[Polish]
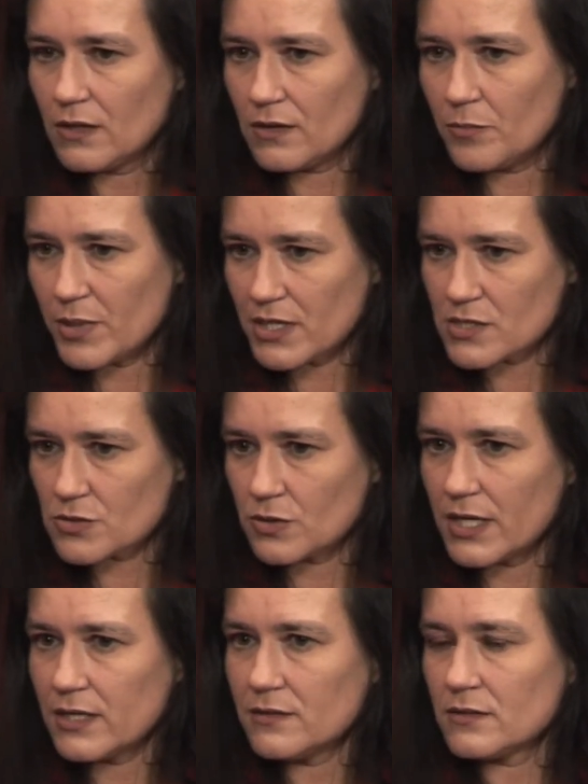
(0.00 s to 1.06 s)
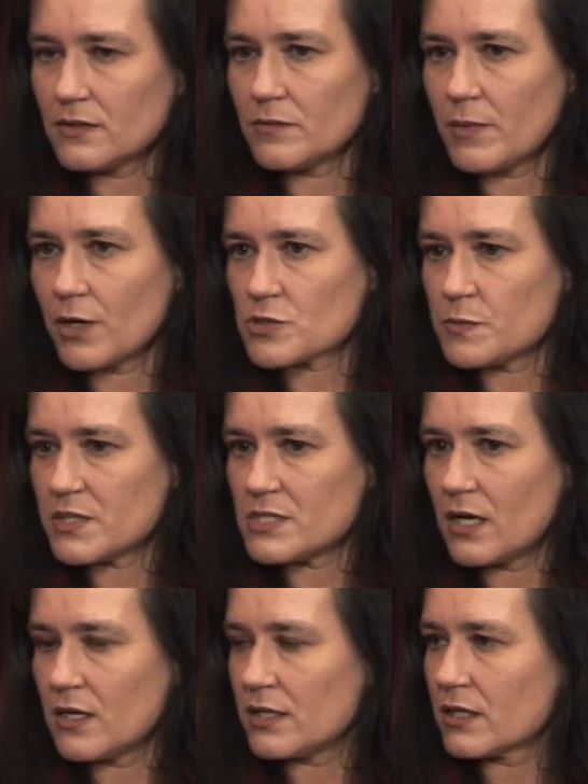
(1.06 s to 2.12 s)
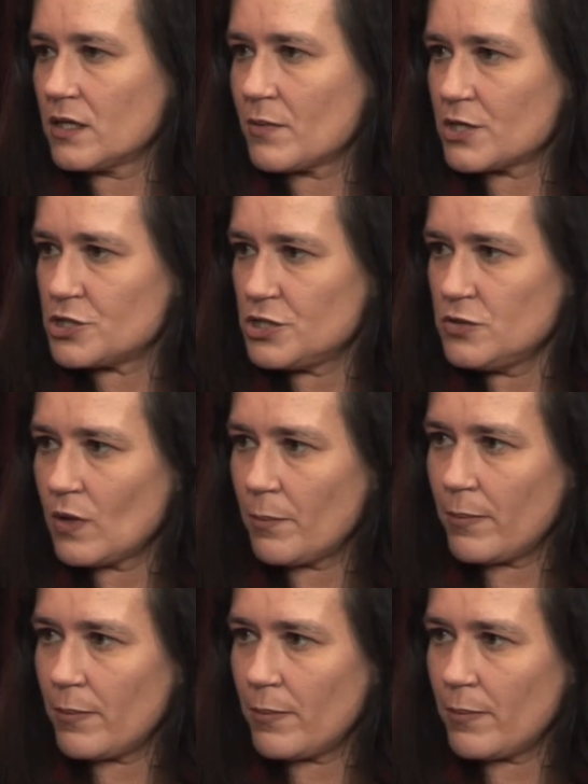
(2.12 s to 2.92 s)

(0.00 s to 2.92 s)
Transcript: e, bransolety, mają specjalne takie mazidła,